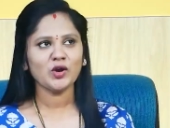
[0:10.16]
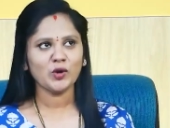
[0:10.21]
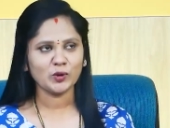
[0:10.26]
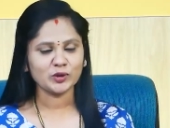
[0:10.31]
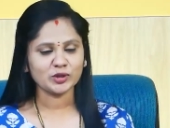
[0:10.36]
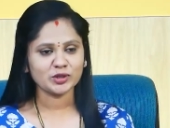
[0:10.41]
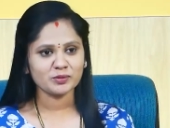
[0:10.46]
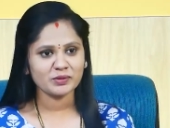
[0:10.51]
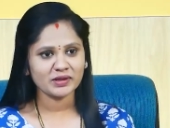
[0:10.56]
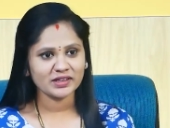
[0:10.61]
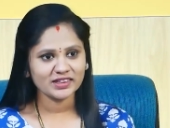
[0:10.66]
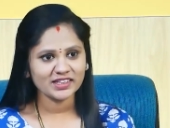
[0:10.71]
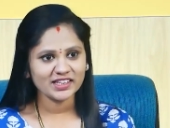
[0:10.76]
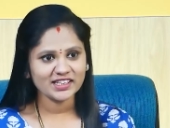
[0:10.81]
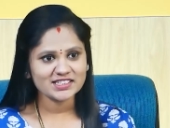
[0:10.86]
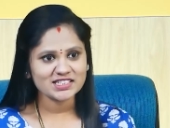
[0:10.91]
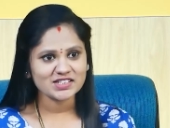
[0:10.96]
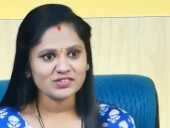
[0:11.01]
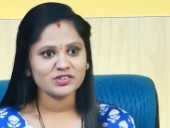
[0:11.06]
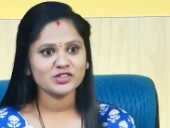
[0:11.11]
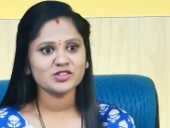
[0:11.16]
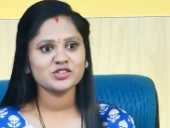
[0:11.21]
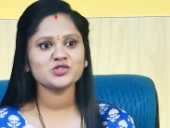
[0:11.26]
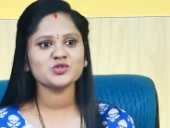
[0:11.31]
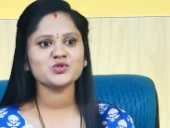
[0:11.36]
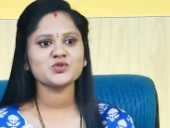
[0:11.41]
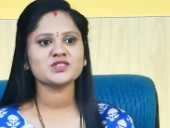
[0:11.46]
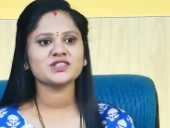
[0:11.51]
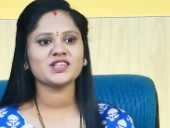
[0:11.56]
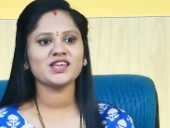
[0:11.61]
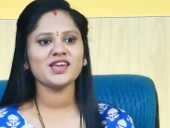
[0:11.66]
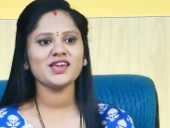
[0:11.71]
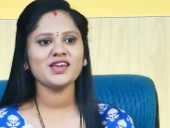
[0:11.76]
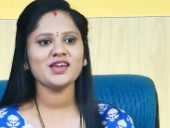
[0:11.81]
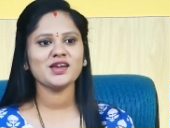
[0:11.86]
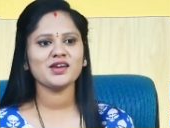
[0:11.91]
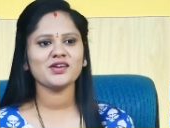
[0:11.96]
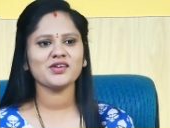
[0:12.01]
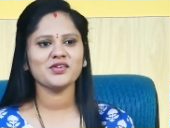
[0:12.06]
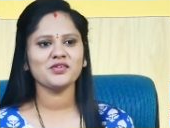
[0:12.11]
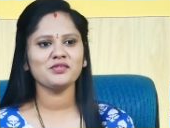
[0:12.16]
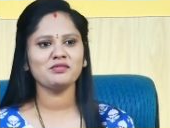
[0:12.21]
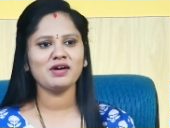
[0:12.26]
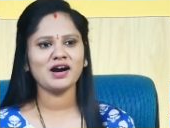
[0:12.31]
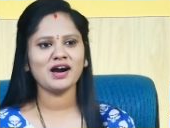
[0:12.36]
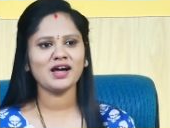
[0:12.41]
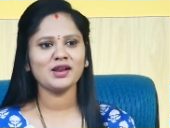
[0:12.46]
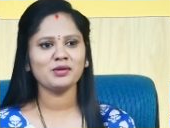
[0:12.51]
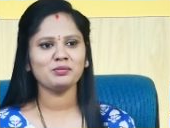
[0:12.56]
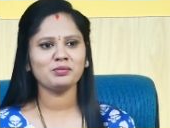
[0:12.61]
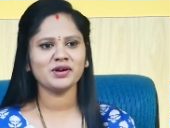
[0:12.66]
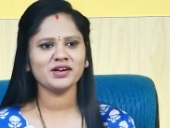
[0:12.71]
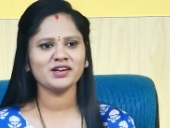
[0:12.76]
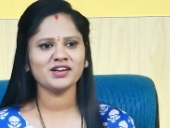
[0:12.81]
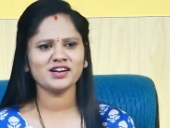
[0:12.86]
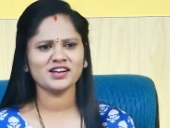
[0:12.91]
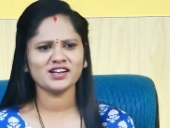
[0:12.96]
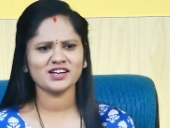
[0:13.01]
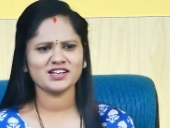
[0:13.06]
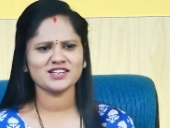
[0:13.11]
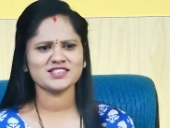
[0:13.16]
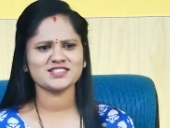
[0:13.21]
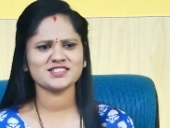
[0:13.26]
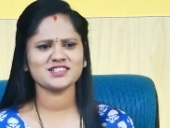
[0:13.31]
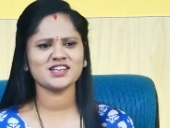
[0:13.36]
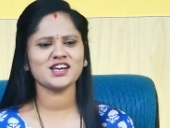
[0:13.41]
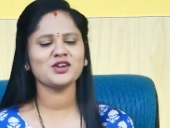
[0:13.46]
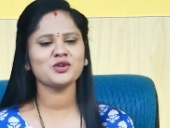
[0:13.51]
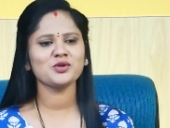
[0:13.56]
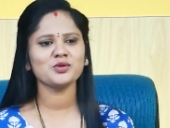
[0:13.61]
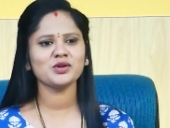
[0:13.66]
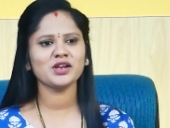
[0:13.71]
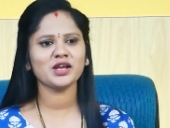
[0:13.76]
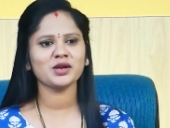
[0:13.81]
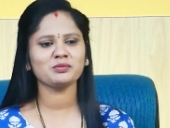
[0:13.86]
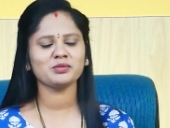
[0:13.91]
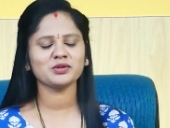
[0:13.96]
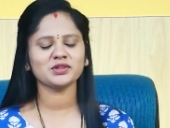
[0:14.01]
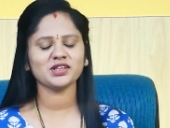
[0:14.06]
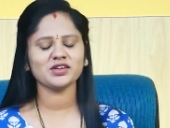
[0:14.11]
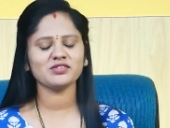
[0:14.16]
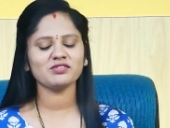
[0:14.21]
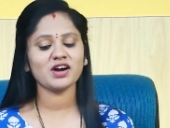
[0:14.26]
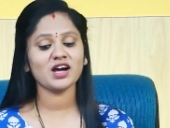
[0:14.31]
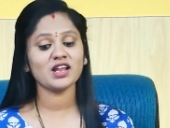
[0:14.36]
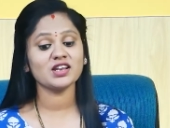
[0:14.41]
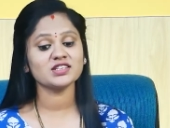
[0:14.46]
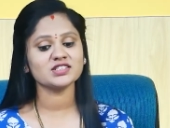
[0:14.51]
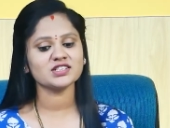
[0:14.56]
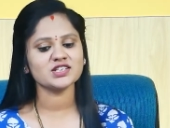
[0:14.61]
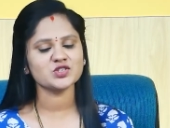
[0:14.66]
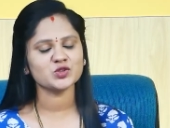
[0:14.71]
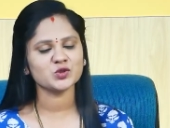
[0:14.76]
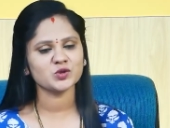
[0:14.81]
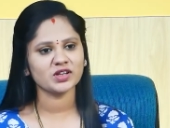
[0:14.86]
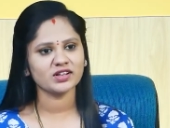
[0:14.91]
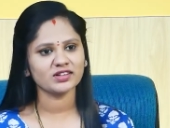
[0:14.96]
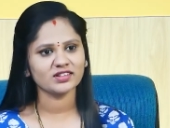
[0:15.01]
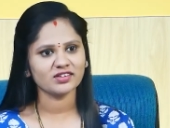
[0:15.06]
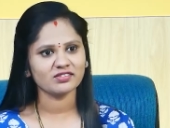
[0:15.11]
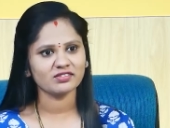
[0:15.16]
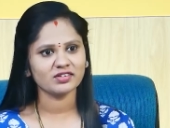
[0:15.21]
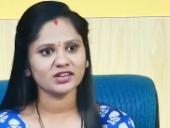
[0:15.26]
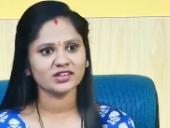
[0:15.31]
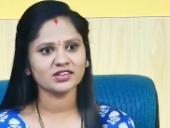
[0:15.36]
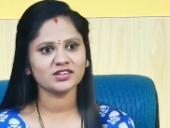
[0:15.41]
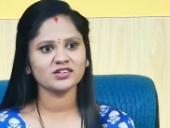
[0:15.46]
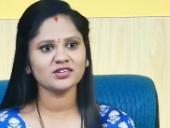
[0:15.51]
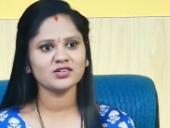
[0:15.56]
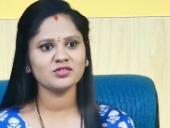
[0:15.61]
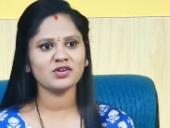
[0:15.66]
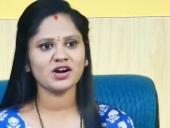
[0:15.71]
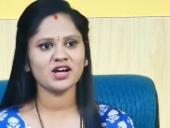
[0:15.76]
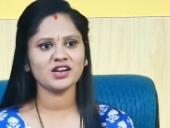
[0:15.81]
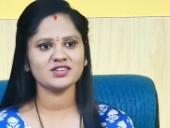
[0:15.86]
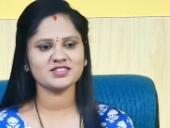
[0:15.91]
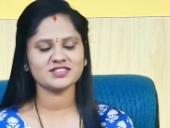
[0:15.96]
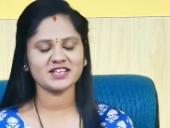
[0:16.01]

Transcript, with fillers: కొంతమంది జీవితం చూస్తే వాళ్ళు పడిన కష్టాలు లేకపోతే వాళ్ళు చేస్తున్నంత వర్క్ వాళ్ళ